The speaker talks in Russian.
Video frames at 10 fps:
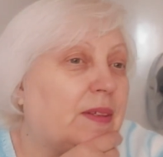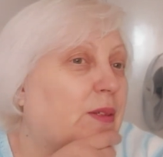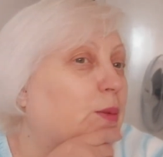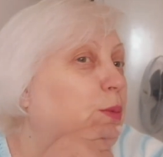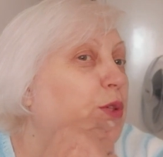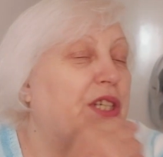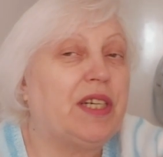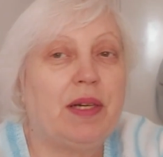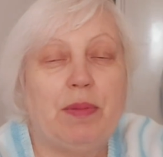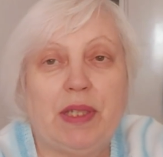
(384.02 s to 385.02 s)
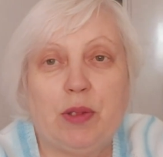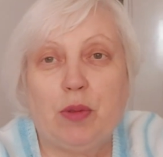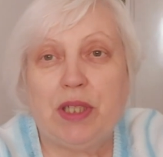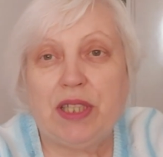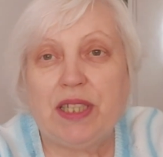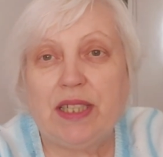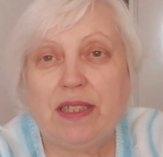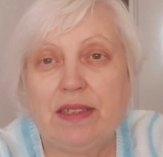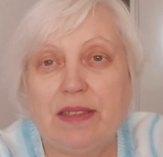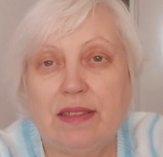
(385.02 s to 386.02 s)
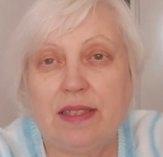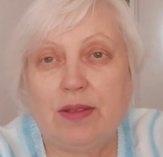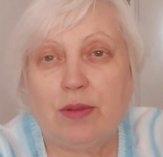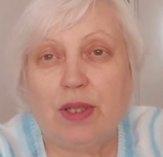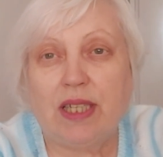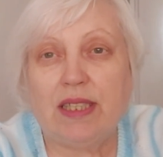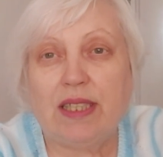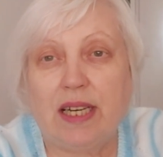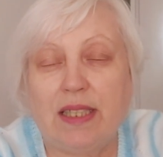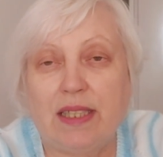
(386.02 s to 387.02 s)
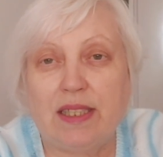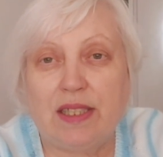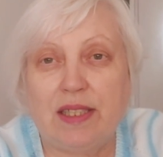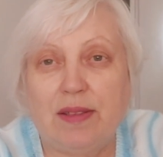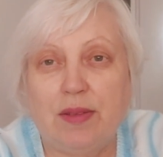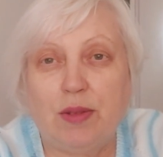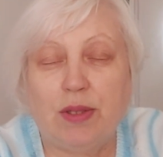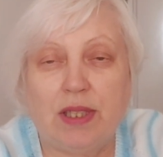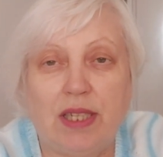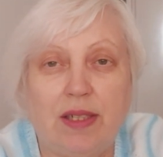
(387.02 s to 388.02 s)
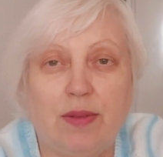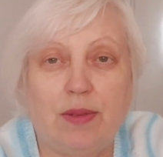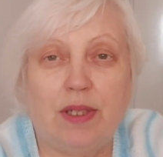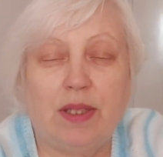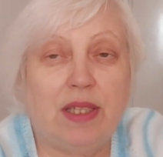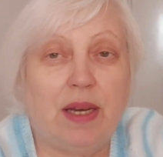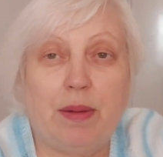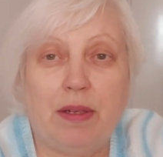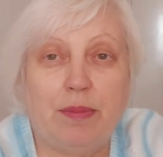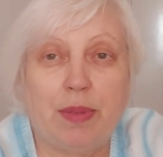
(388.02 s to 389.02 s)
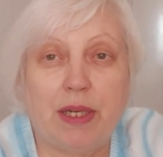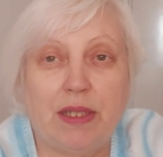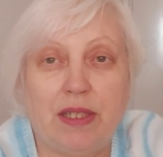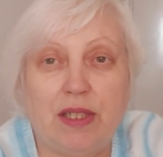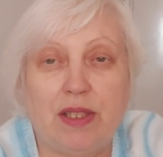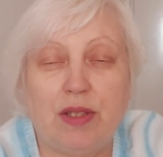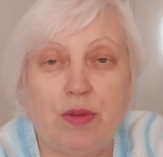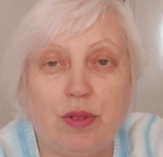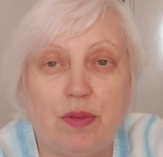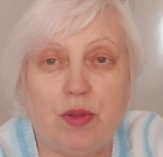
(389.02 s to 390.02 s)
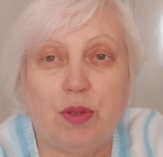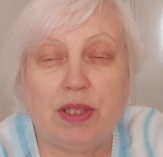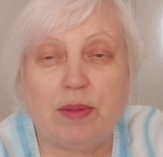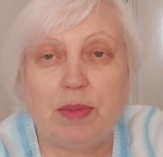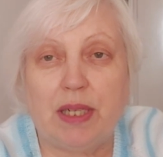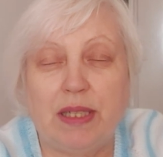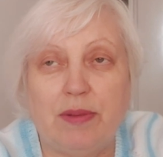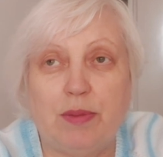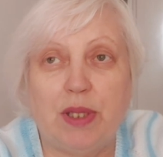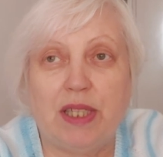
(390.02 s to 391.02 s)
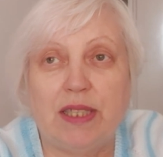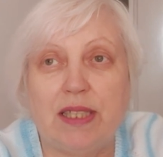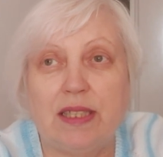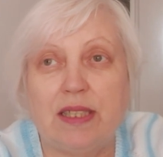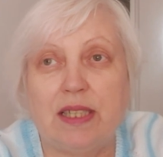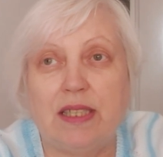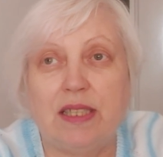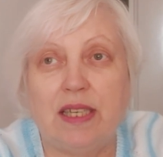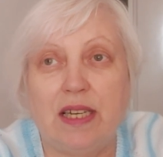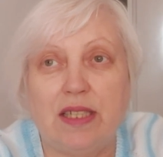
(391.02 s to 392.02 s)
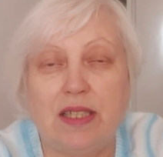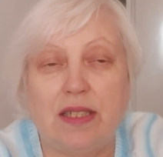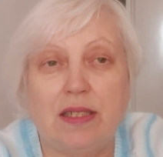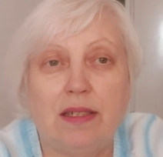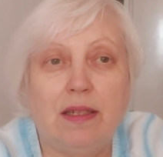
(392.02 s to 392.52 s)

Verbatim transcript: клубочках, моточках, э, которые остаточки и все остальное. Я практически уже все разобрала, у меня остался один ящик.